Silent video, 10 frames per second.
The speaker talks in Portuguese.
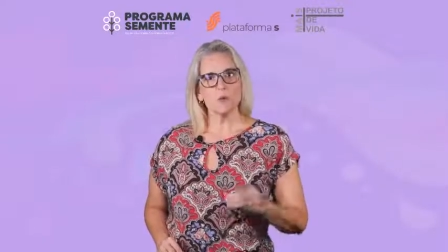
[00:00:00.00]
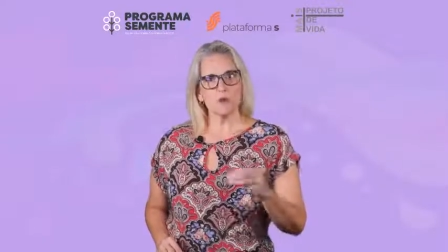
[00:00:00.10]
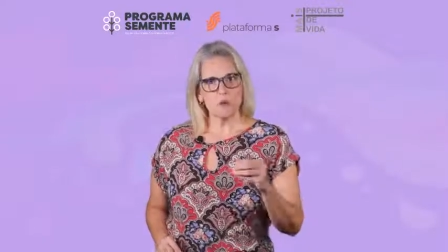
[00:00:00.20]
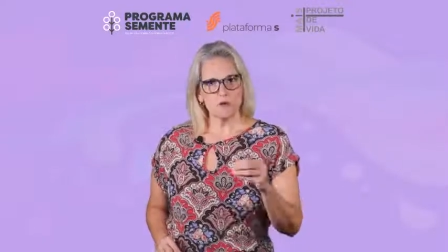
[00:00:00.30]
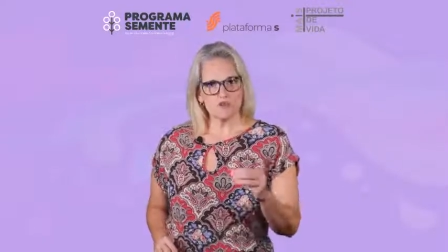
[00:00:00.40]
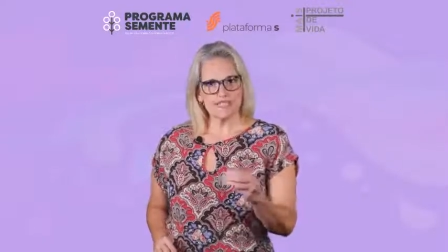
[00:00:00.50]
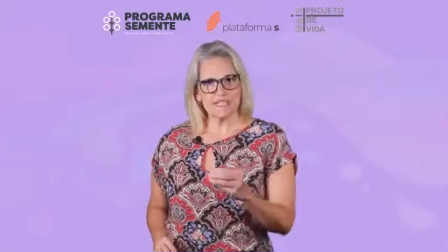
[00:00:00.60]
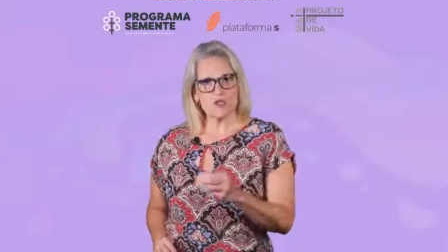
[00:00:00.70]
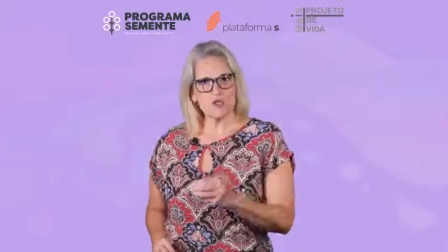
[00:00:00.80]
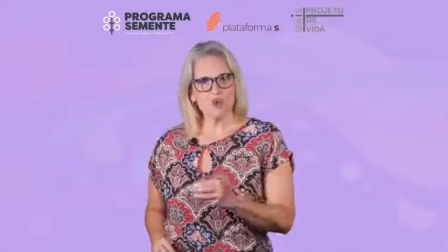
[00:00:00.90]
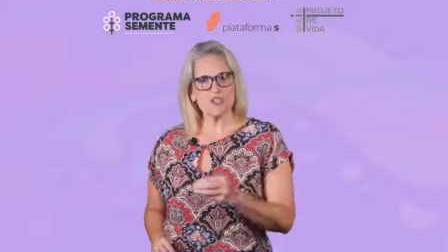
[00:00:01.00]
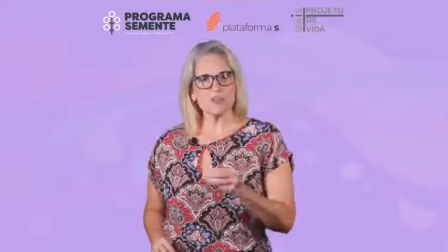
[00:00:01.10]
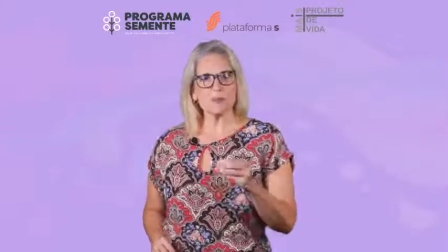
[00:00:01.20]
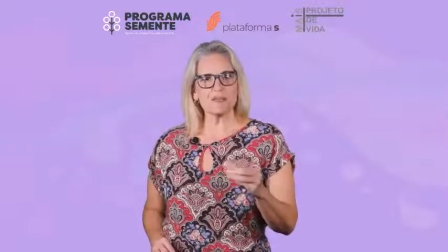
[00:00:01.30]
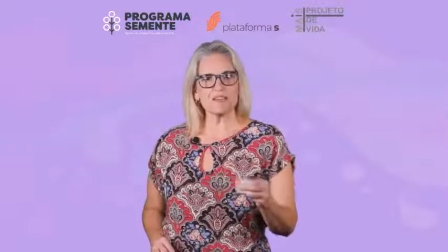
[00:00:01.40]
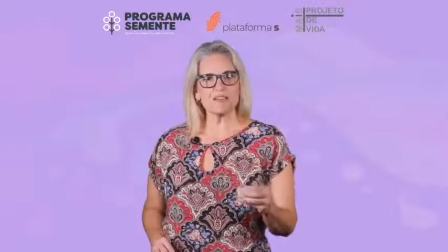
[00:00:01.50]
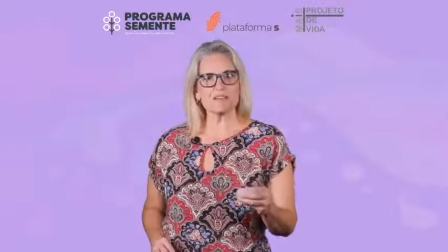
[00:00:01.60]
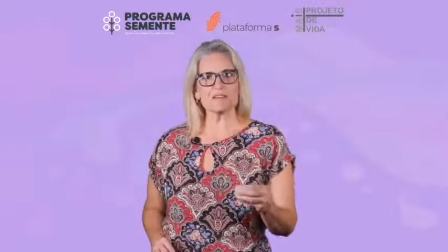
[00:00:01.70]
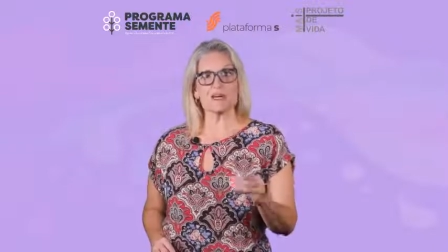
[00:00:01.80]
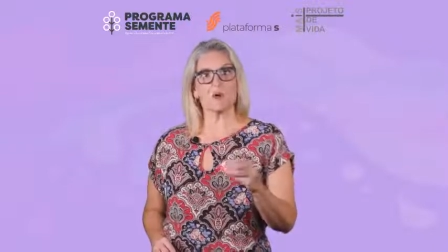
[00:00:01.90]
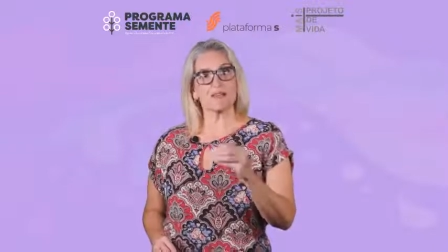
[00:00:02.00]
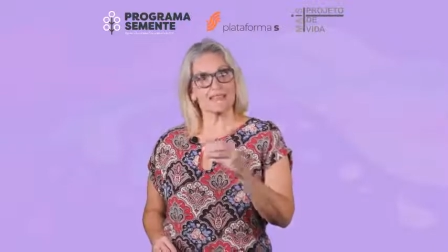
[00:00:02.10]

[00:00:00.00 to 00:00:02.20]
promover ações de prevenção